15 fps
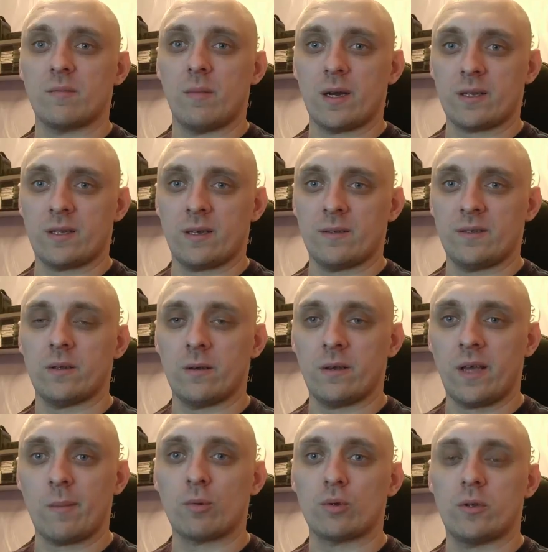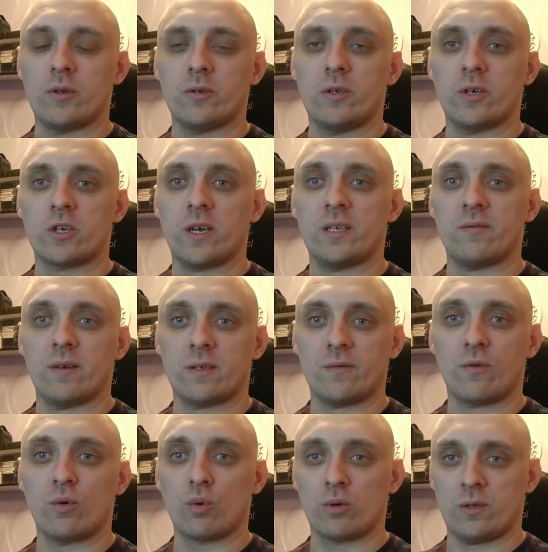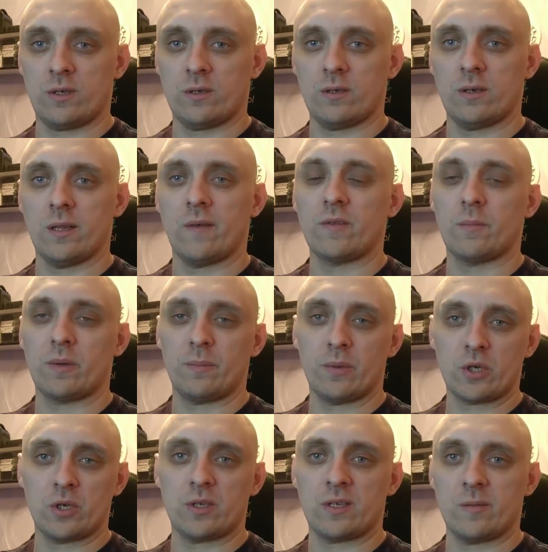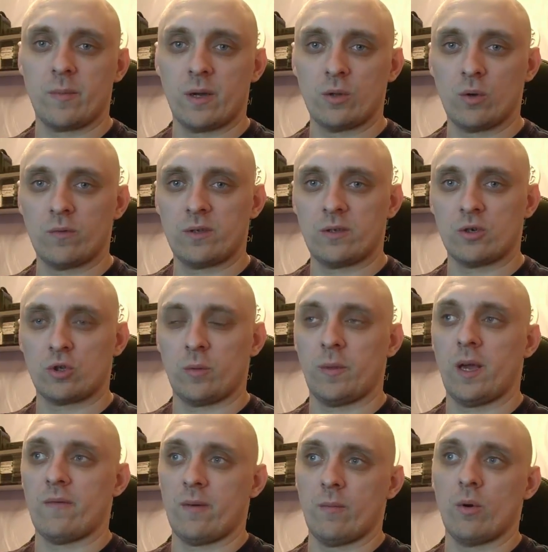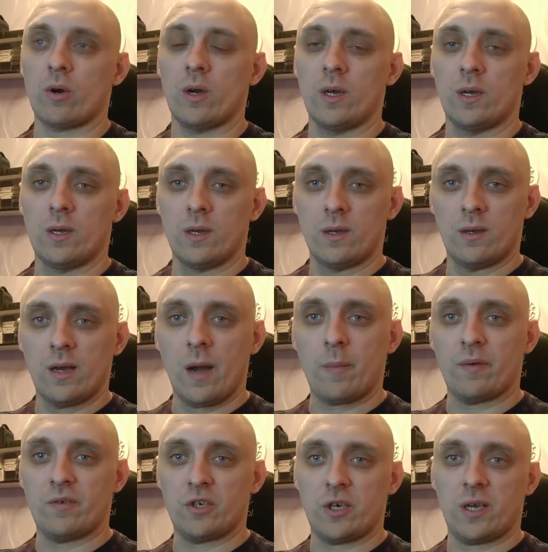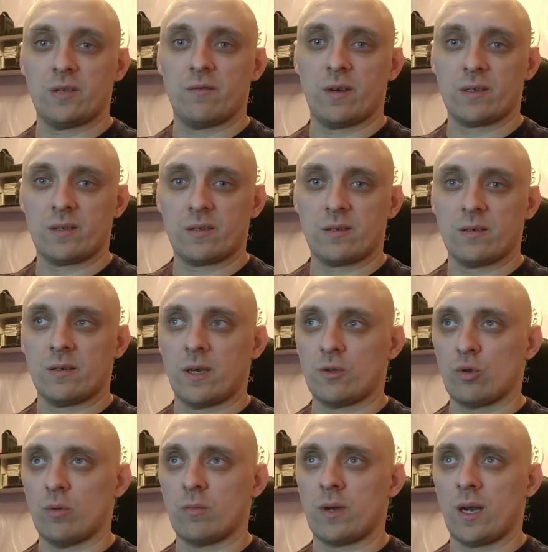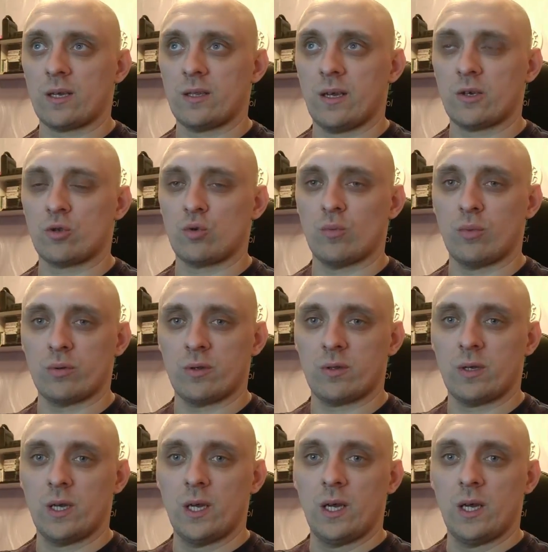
марта. Я буду держать вас в курсе. Главное, подпишитесь на мои новости, чтобы я вам мог оповещать вас о том, когда что будет.